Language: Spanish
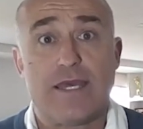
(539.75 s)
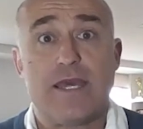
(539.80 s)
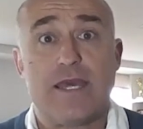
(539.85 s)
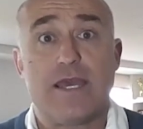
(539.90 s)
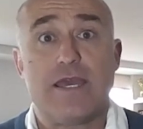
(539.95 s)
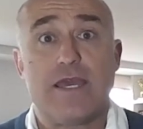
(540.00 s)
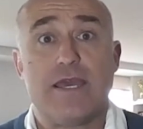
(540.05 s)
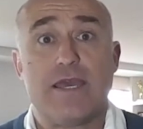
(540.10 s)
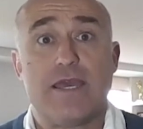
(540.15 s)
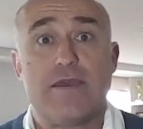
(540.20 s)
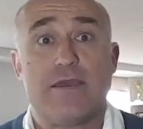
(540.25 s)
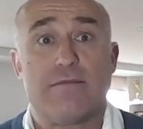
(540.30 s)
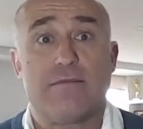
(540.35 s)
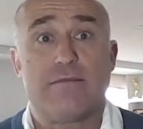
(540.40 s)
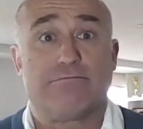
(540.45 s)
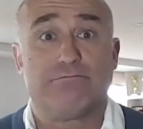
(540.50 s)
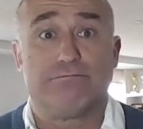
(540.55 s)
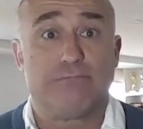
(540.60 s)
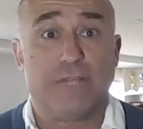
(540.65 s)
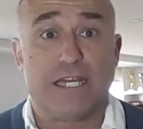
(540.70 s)

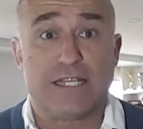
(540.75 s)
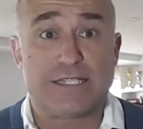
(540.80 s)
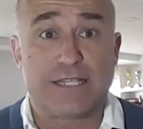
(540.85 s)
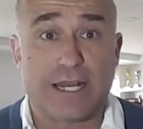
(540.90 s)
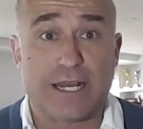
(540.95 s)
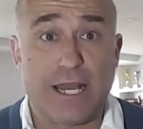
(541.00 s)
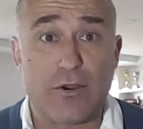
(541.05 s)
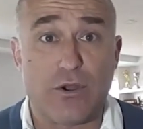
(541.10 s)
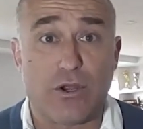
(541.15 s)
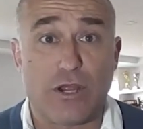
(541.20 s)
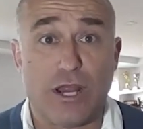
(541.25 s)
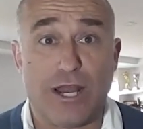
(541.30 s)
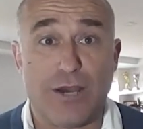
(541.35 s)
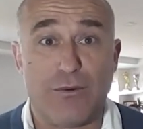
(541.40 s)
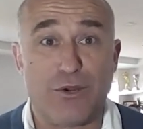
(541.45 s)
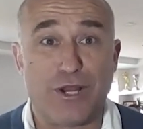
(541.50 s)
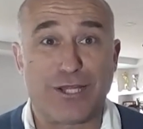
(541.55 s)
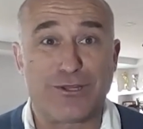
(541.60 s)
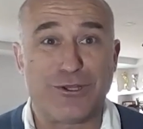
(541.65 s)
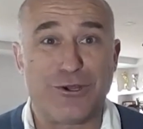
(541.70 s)
Y, Está claro que el
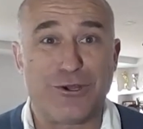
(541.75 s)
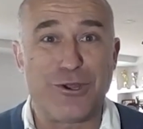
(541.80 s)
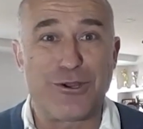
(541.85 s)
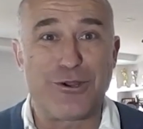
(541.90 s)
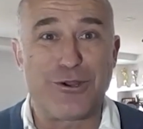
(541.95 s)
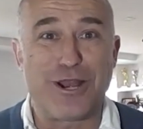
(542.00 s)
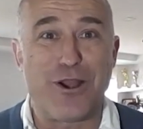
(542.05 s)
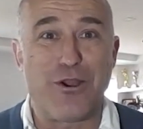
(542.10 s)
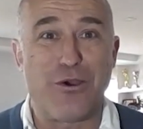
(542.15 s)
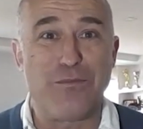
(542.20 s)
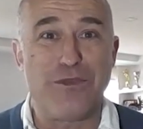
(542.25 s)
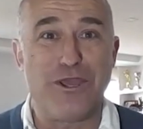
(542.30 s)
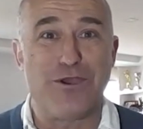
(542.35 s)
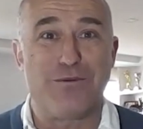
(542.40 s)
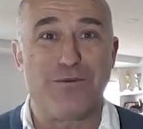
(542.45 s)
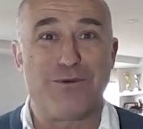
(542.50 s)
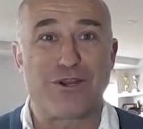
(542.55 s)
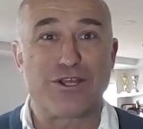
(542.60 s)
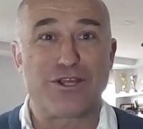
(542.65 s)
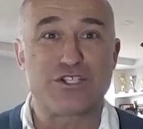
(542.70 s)
laboratorio no era lo
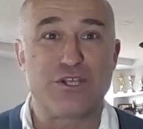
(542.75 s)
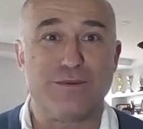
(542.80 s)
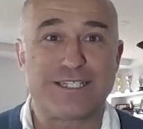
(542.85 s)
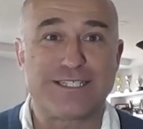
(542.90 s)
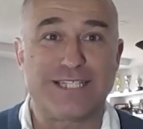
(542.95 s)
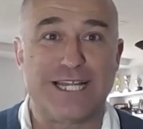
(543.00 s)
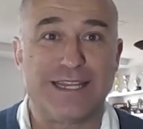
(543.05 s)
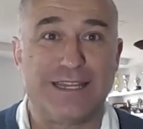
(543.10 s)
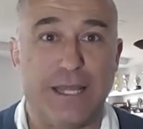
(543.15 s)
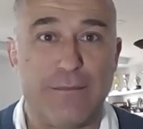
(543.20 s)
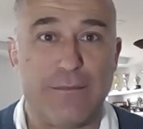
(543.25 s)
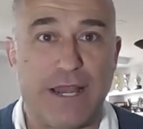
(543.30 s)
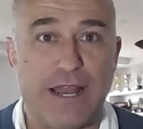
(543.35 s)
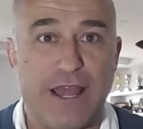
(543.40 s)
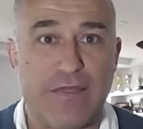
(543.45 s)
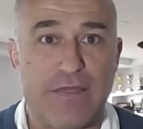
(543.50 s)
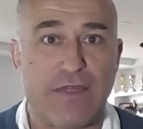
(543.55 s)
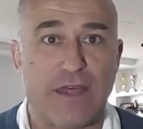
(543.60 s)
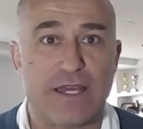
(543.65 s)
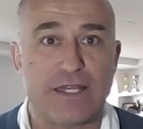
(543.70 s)
mío porque soy bastante
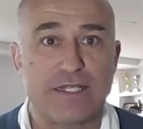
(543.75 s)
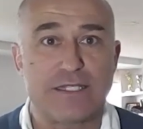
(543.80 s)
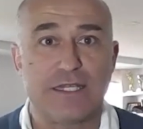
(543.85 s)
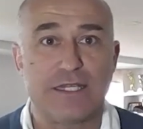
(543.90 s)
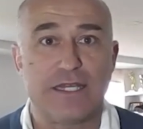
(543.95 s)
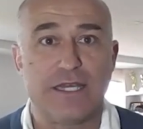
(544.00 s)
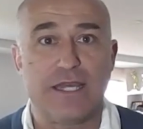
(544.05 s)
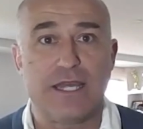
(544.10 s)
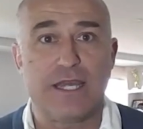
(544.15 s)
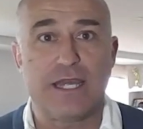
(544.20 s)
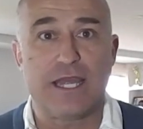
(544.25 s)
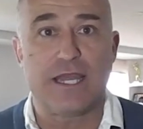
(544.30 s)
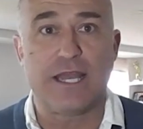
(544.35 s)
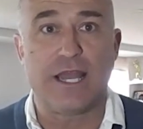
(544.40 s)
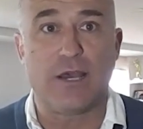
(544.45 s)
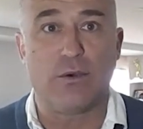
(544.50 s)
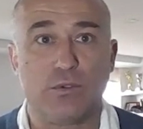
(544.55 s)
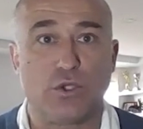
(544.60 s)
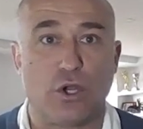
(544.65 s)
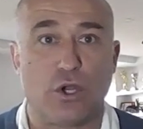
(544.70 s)
manazas y
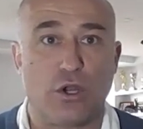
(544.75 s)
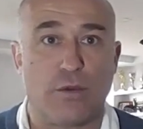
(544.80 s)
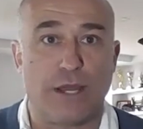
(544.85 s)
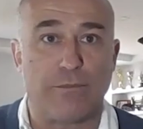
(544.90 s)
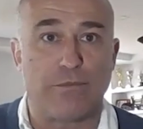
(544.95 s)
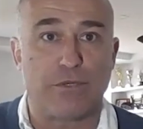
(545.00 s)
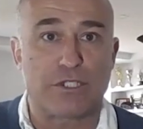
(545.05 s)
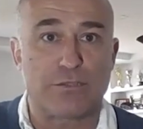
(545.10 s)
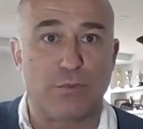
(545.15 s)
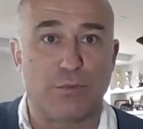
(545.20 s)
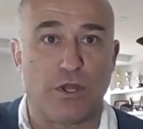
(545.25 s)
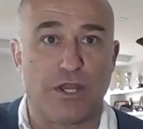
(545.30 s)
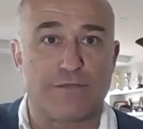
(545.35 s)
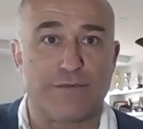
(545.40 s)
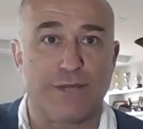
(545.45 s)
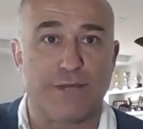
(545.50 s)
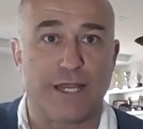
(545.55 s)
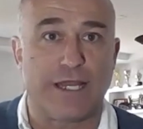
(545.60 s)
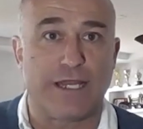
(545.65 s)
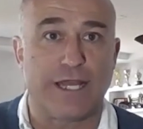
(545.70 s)
la autónoma pues
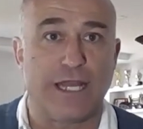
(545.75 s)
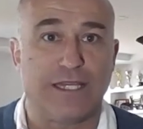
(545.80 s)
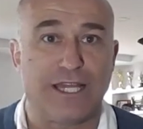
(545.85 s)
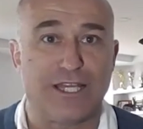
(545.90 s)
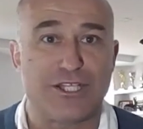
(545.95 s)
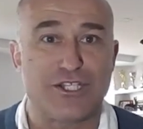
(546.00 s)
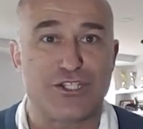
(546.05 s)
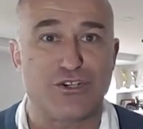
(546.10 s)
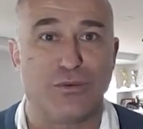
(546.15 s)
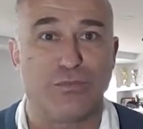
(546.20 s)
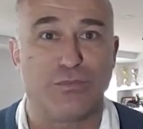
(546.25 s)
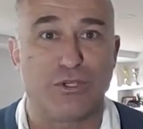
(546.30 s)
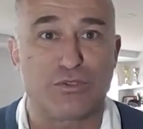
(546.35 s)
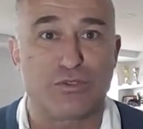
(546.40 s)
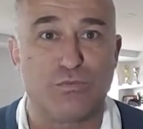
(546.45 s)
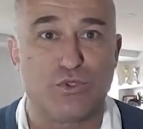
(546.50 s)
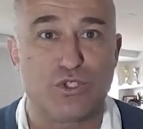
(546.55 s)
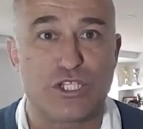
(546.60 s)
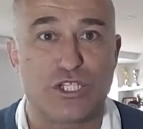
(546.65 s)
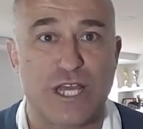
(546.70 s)
puedes ver en el techo
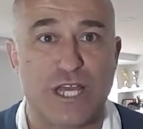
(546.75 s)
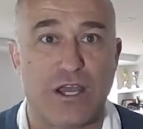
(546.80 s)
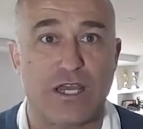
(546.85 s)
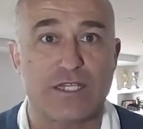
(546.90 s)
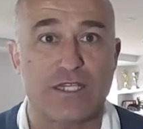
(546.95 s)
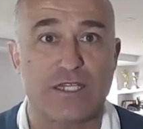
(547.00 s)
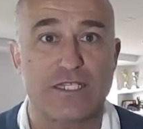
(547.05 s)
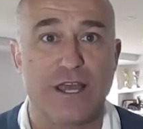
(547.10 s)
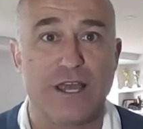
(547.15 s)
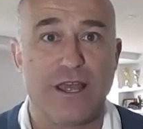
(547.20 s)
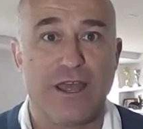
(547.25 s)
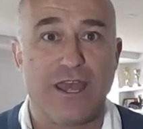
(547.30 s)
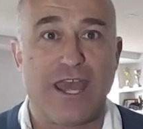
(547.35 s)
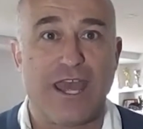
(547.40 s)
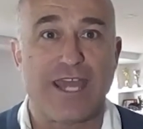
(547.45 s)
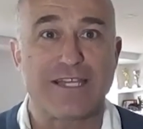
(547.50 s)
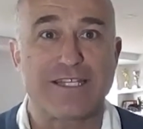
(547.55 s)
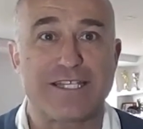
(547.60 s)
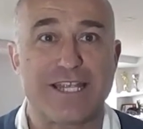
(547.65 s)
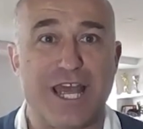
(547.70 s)
pues muchos
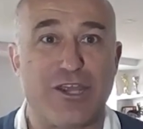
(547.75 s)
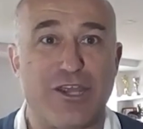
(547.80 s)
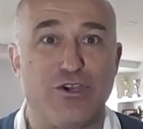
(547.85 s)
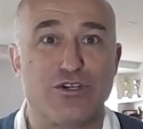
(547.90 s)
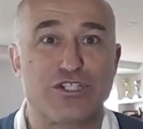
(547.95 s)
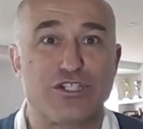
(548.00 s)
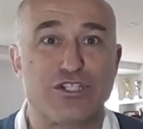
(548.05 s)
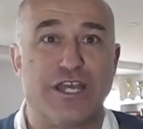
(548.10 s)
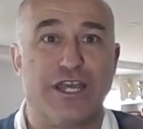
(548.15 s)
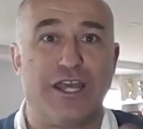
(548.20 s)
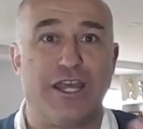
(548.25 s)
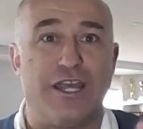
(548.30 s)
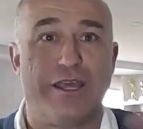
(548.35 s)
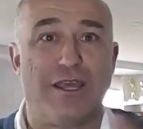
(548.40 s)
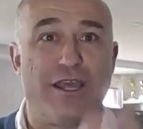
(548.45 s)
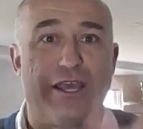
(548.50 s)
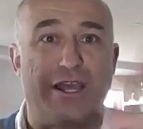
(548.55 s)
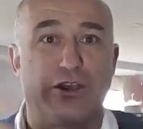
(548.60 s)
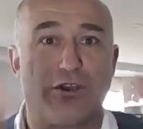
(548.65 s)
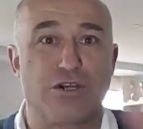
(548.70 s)
ensayos
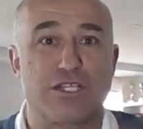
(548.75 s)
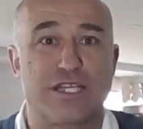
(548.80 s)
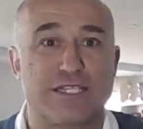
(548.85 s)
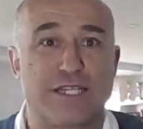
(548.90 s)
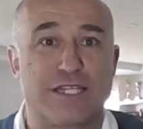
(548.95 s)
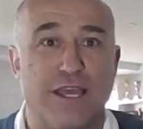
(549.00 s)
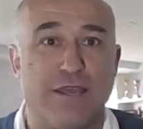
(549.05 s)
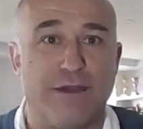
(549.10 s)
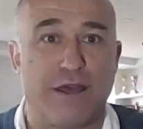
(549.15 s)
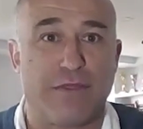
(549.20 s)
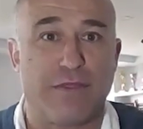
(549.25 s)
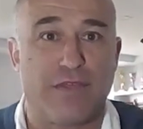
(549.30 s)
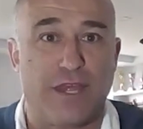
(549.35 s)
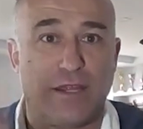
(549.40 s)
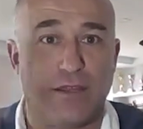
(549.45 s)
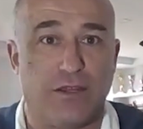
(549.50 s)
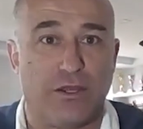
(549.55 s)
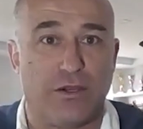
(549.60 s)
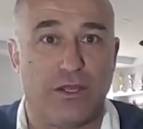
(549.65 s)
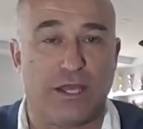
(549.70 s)
y, cosas que iba
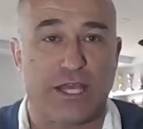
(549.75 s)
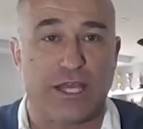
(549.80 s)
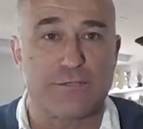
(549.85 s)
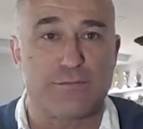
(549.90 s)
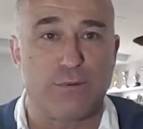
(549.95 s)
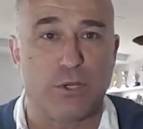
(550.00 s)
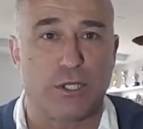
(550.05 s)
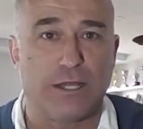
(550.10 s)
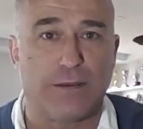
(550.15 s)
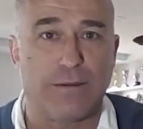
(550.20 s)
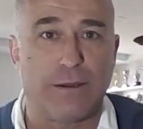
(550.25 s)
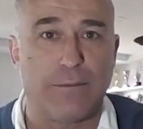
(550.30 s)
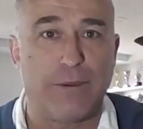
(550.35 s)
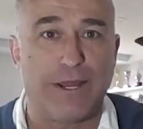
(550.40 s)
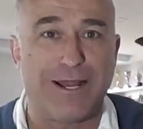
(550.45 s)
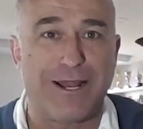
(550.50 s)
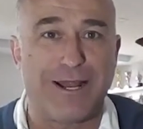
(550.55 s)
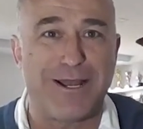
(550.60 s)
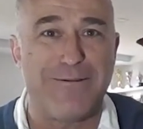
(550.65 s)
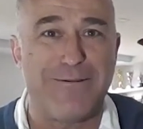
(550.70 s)
haciendo y que
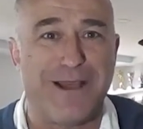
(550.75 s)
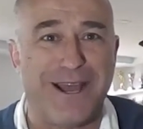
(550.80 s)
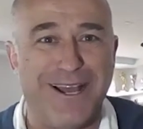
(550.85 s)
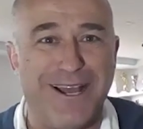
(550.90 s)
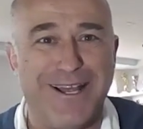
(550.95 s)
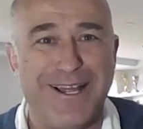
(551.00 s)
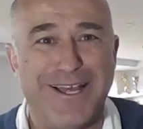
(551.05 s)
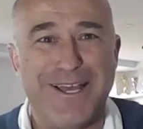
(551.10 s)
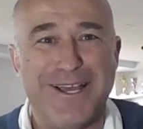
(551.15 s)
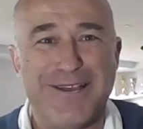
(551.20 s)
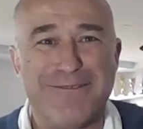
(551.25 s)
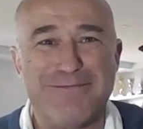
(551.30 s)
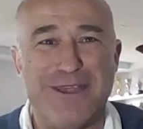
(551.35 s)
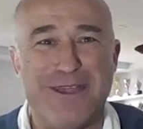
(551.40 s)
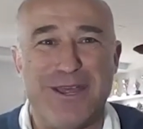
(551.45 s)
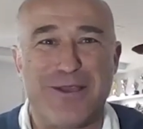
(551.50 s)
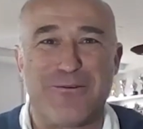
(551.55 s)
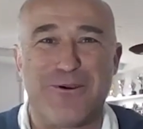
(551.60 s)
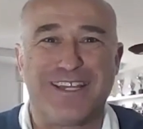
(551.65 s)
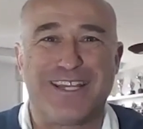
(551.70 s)
explotaban para arriba.
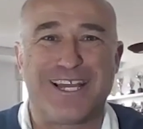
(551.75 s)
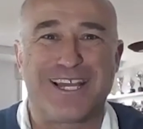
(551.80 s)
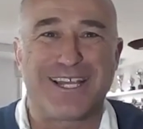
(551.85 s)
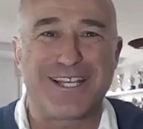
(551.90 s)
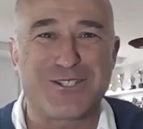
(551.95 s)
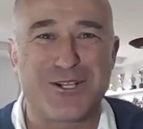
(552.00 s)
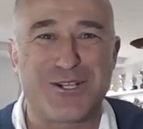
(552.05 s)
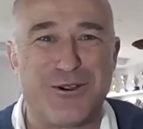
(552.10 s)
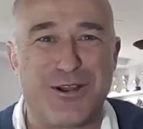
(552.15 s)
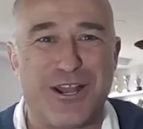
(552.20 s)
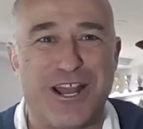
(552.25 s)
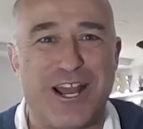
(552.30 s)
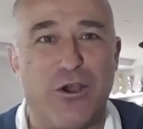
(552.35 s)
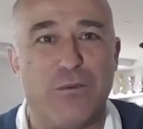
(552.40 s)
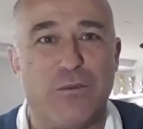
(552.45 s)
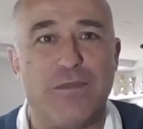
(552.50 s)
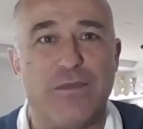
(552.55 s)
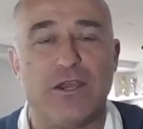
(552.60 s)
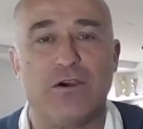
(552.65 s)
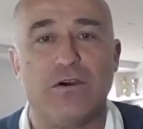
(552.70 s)
Me di cuenta que eso no
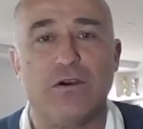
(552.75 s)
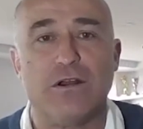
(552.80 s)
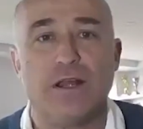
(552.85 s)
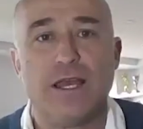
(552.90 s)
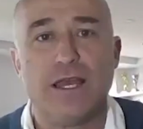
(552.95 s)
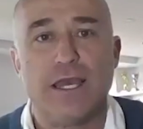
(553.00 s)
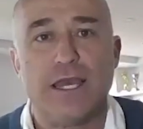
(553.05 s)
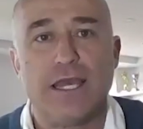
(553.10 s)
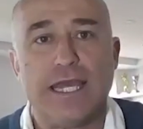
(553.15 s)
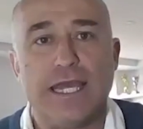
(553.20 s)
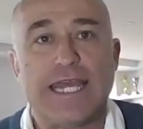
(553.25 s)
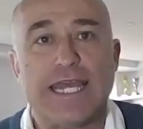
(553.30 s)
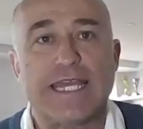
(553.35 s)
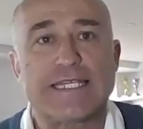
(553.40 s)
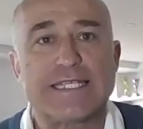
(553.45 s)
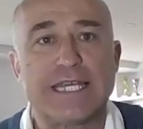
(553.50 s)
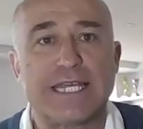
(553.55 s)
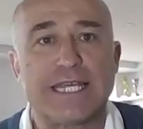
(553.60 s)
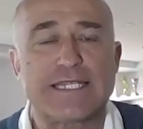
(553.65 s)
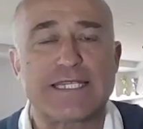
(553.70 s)
era lo mío y
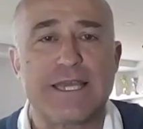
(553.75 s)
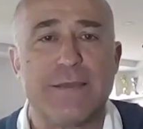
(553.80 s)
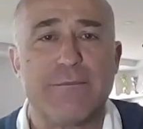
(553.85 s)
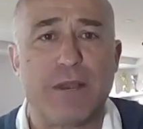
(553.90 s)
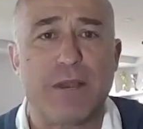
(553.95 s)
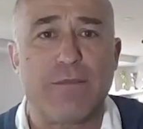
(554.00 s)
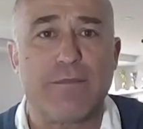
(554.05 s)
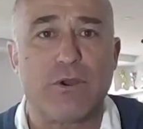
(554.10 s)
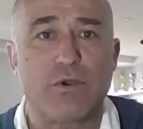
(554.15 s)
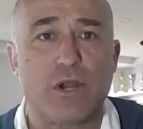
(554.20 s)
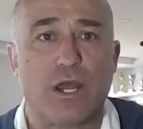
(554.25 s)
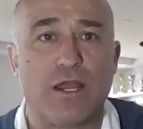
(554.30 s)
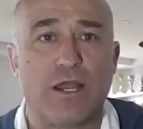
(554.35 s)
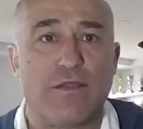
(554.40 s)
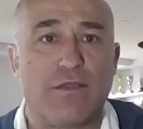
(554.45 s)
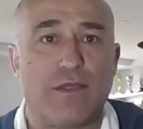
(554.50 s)
que sí que siempre me,